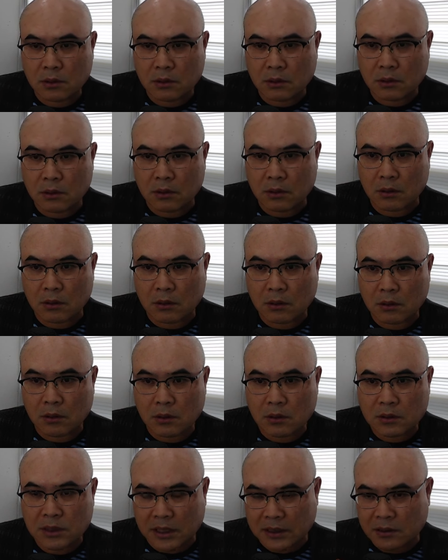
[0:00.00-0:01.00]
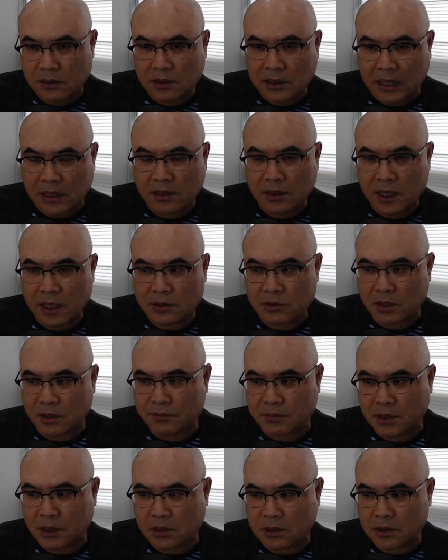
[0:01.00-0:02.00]
어, 다르, 다르게
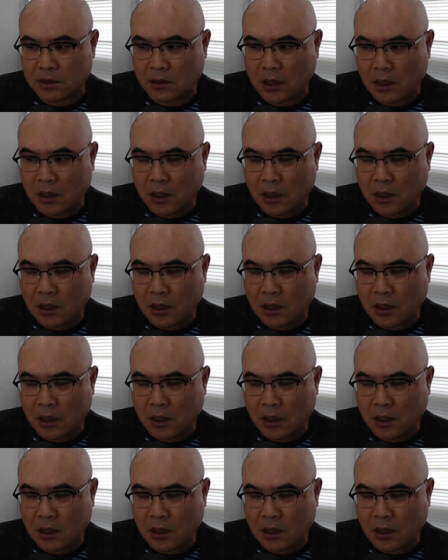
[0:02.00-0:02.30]
해석합니다. 즉